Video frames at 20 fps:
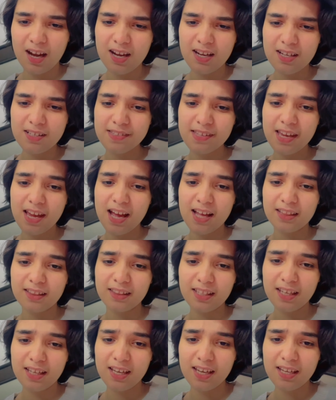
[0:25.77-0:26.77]
कहाँ से
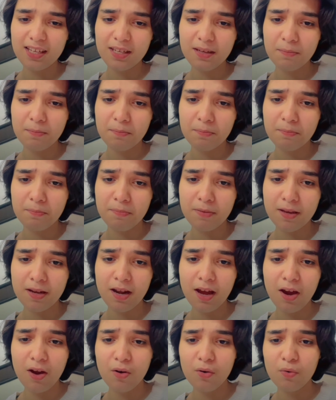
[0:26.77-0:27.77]
आते हैं ये
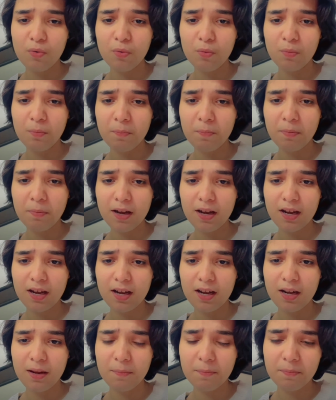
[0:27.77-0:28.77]
बिना ऊपर
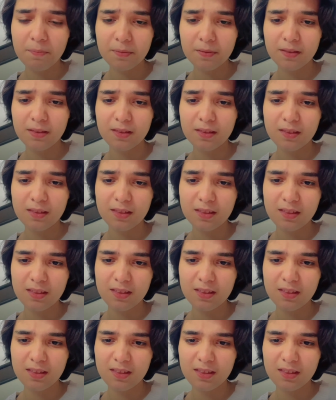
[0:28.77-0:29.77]
लिप
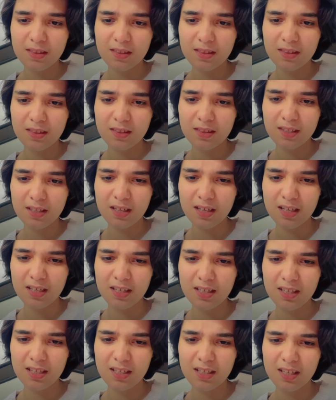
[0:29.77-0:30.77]

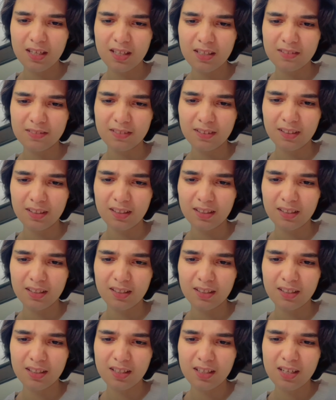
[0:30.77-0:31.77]
थ्रेड एक सेकेंड
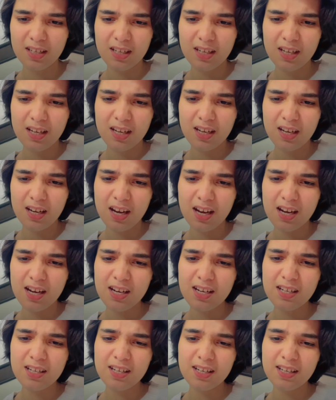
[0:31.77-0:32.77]

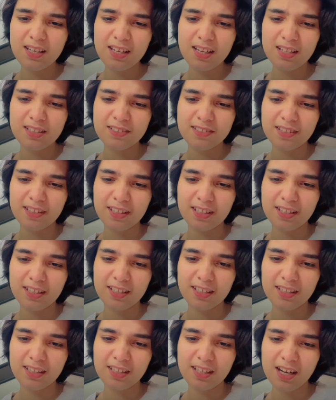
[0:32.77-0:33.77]
कहाँ एक
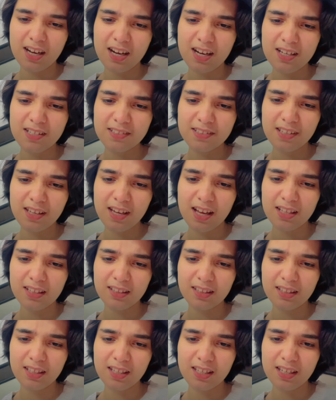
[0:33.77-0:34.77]
सेकेंड कहाँ से
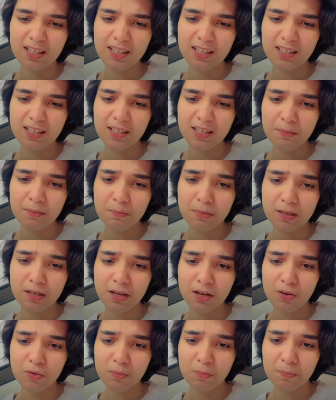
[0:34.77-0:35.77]
आते हैं ये
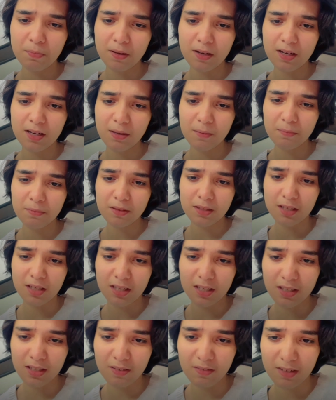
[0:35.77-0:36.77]
बिना ऊपर लिप
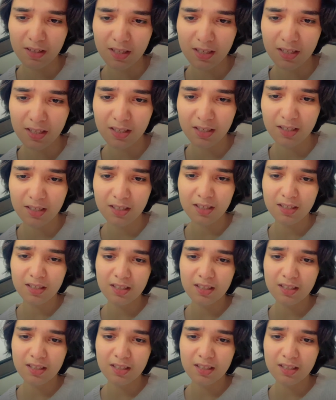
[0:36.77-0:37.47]
थ्रेडिंग वाले